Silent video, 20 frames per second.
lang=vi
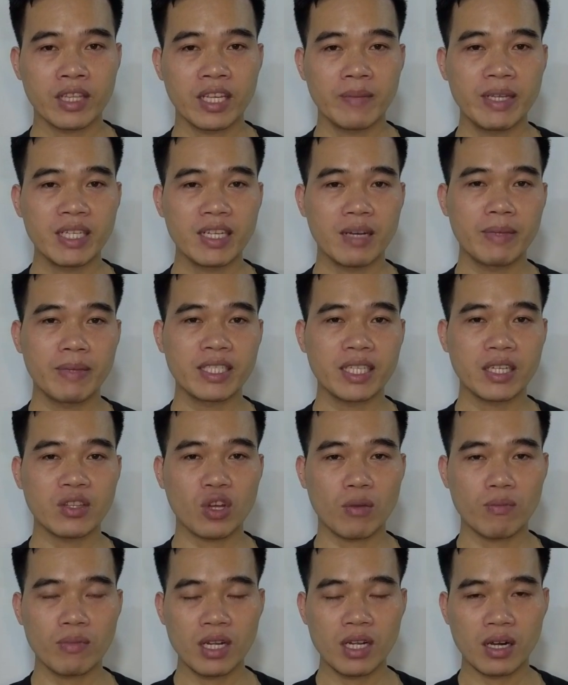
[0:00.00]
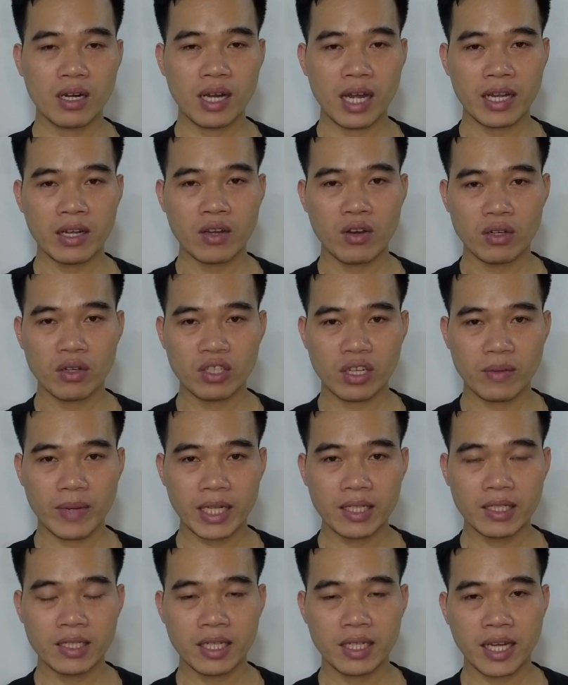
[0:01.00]
thì bây giờ mình sẽ tóm được lại gọn cho các
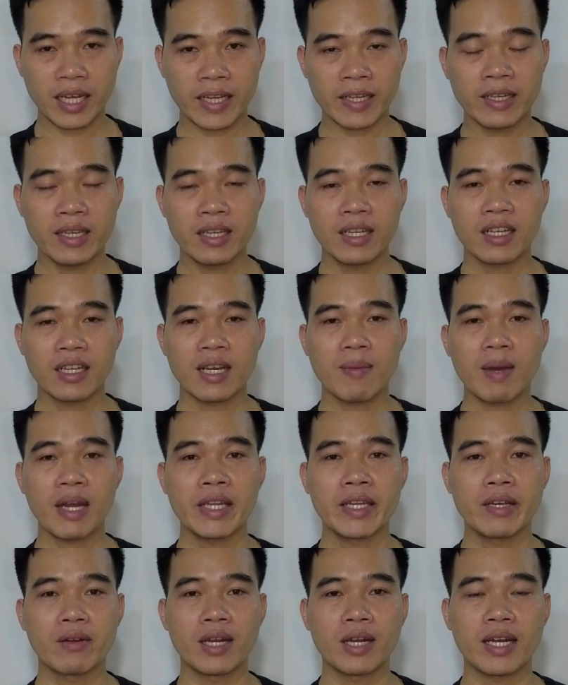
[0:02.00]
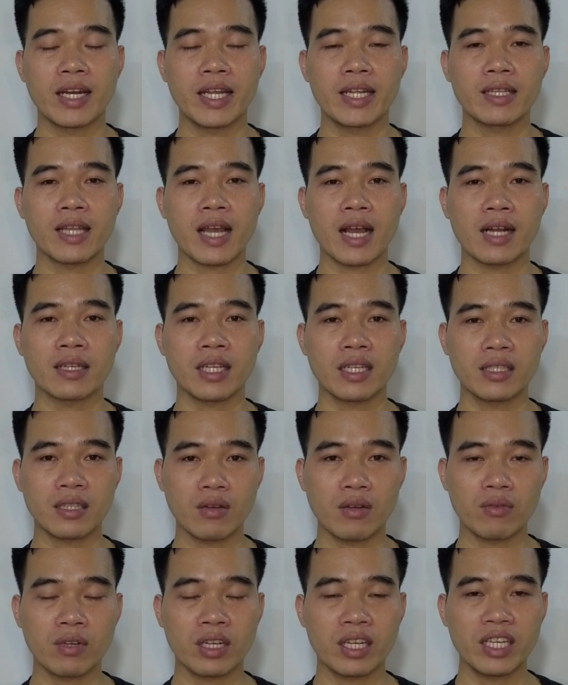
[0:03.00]
bạn như thế này các bạn hiểu là nền tảng
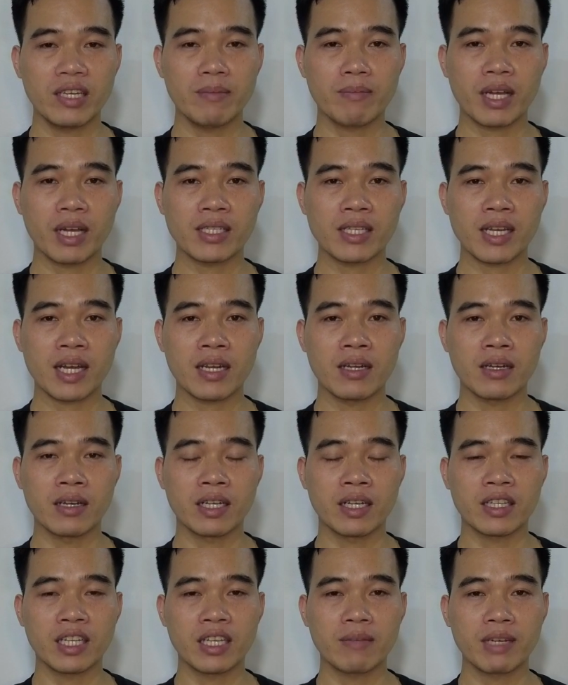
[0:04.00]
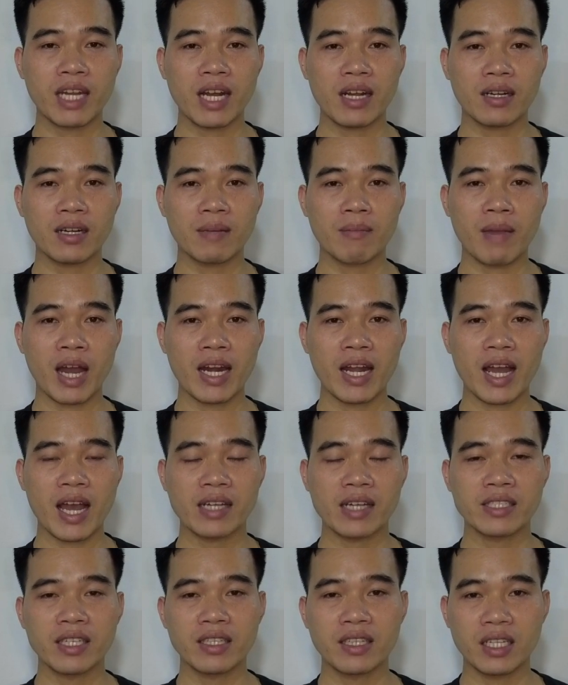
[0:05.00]
tiktok khi mà ra đời cái tính năng bán
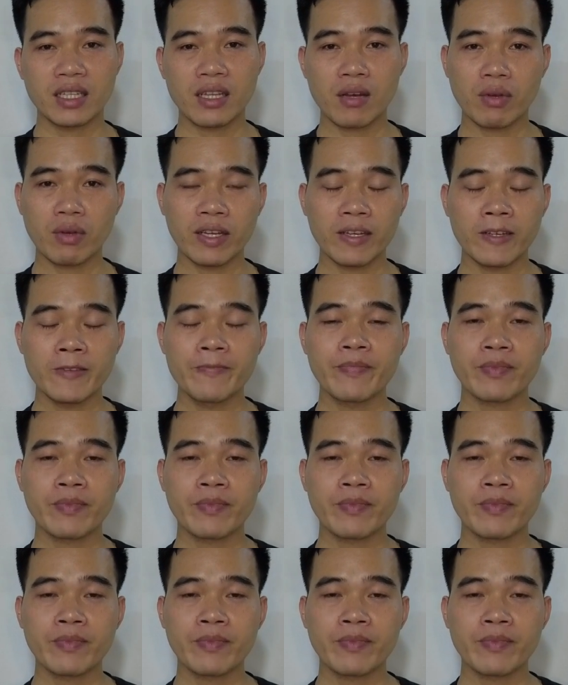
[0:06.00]
hàng trên tiktok ấy